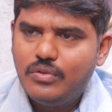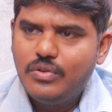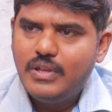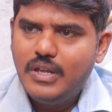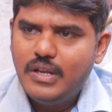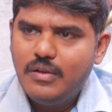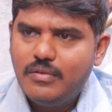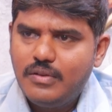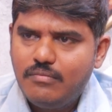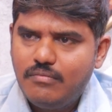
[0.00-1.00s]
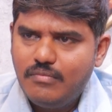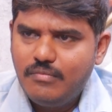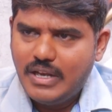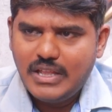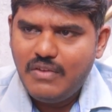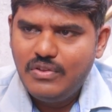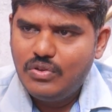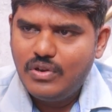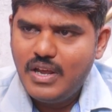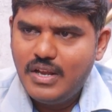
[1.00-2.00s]
ఎంత ఉంది మిగతా
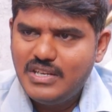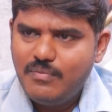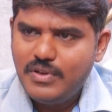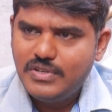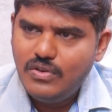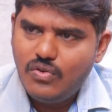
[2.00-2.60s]
ఎంత అని చెప్పేసి